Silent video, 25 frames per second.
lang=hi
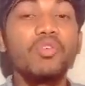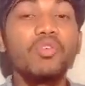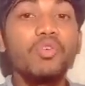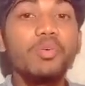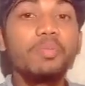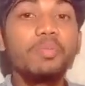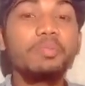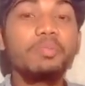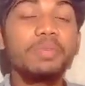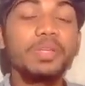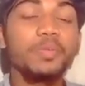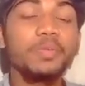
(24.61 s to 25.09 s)

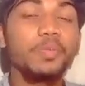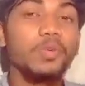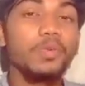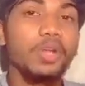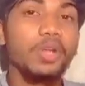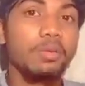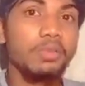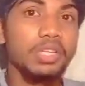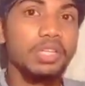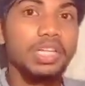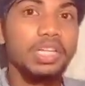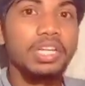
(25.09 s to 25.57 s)
होम पेज
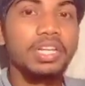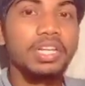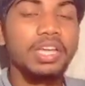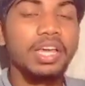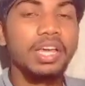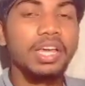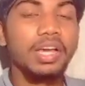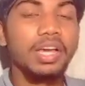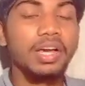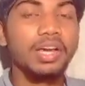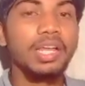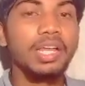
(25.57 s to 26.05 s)
पूरा बदल
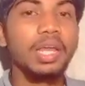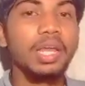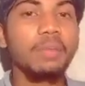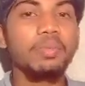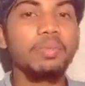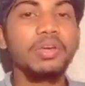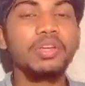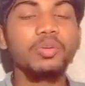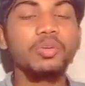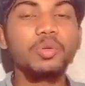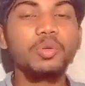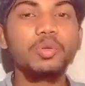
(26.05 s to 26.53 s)
गया है अगर
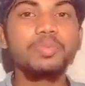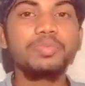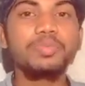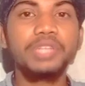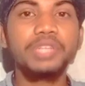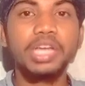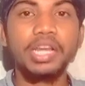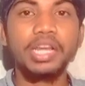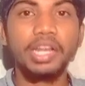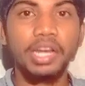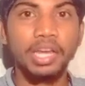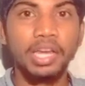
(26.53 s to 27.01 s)
आपका यूट्यूब
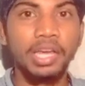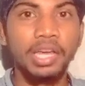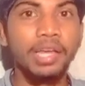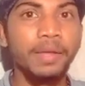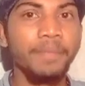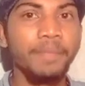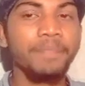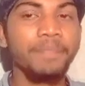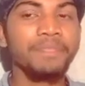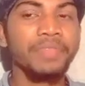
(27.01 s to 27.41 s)
चैनल है